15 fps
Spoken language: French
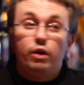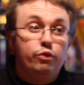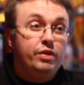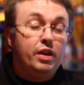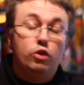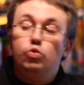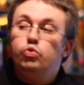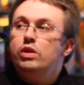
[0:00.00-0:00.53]

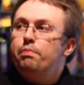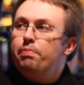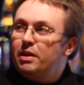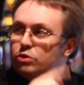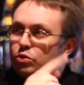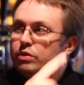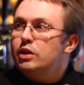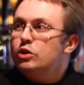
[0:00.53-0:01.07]
revenir tous les
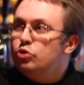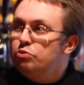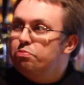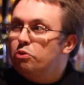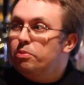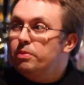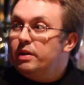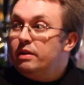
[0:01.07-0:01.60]
personnages du
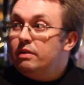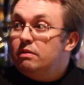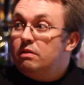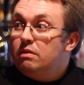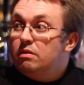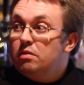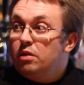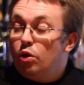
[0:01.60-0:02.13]
premier,
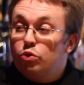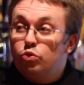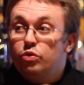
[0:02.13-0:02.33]
Et leur mm.